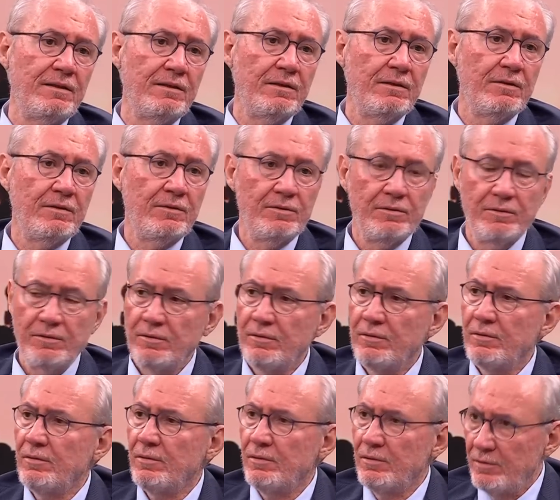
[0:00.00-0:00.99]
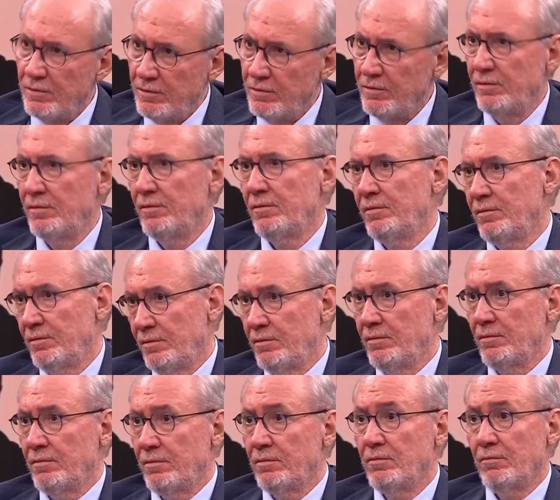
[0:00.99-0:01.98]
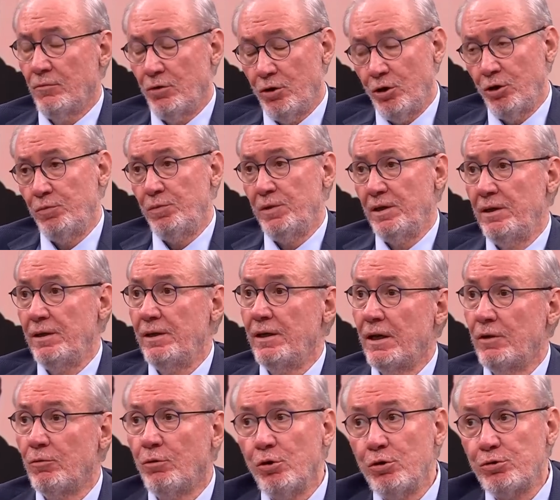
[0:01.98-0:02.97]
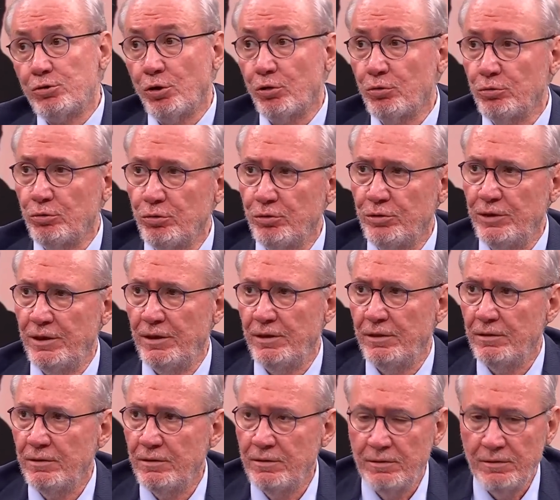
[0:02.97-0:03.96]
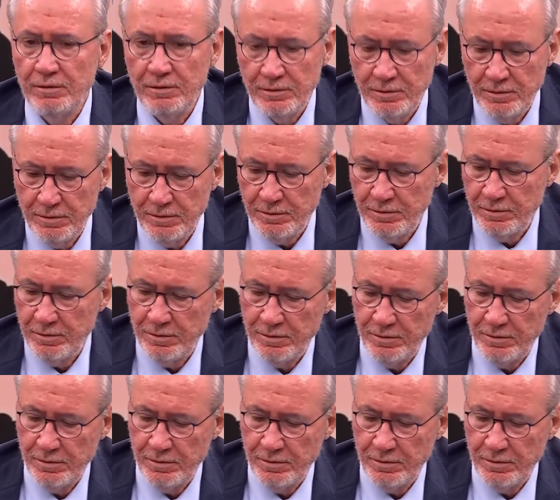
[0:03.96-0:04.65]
Evet, bin kişilik bir genel kurulu düşünün. Oy birliği yani bir oy çokluğu değil. negatif oy çıkmadı.